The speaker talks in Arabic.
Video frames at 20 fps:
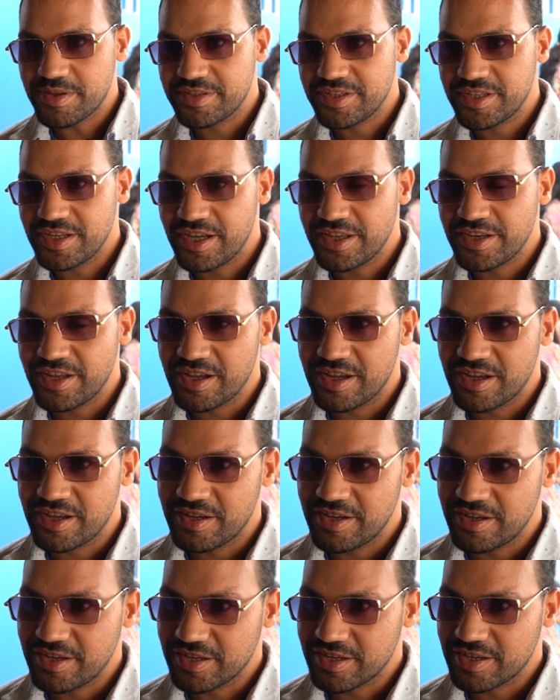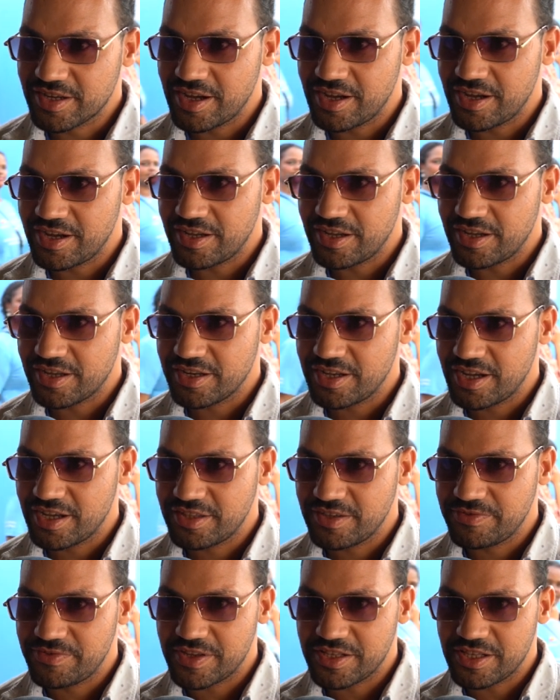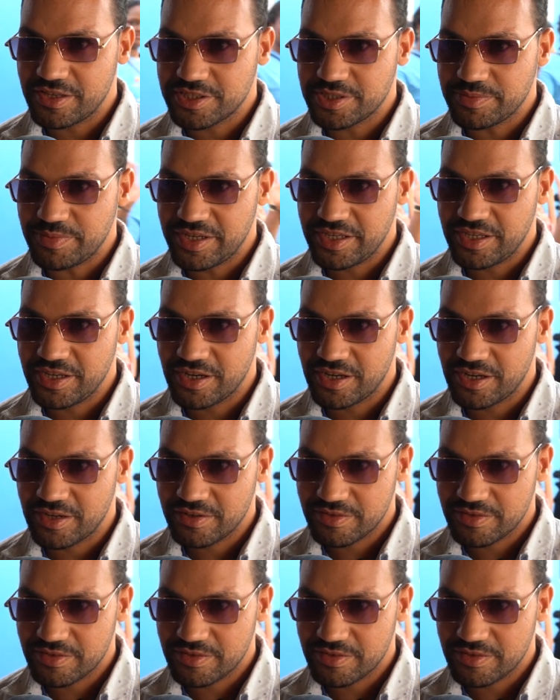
لي انا كرياضي في هذه الجمعيه